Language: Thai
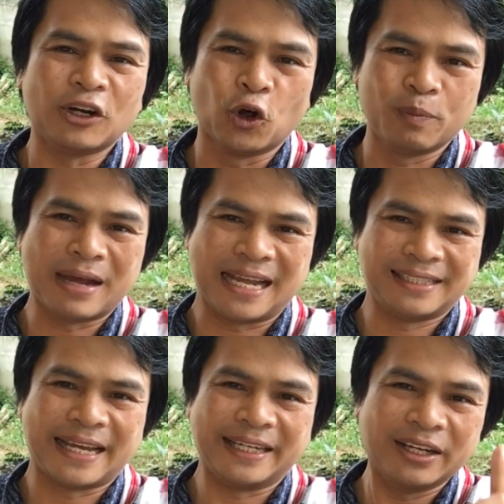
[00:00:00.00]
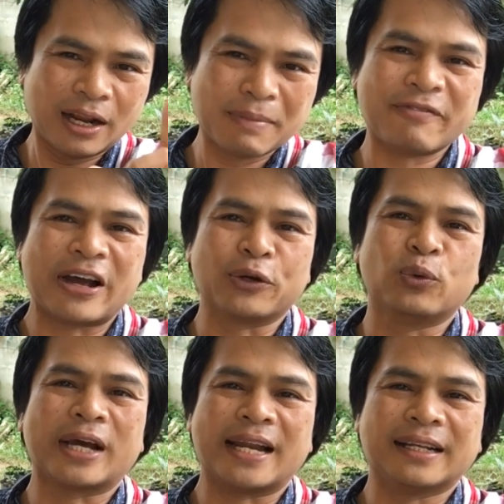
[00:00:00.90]
ลมหายใจเดี๋ยวเรามาฟัง
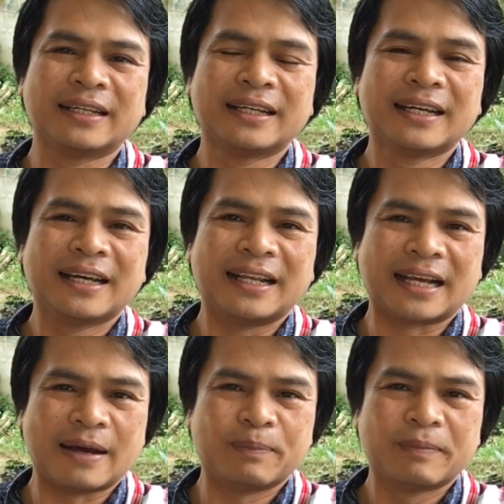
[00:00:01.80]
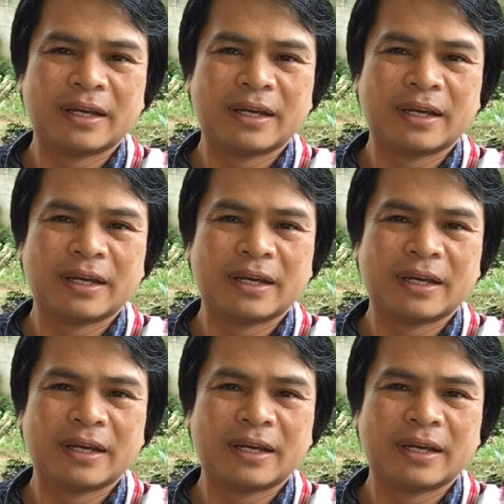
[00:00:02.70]
ดูกันนะครับ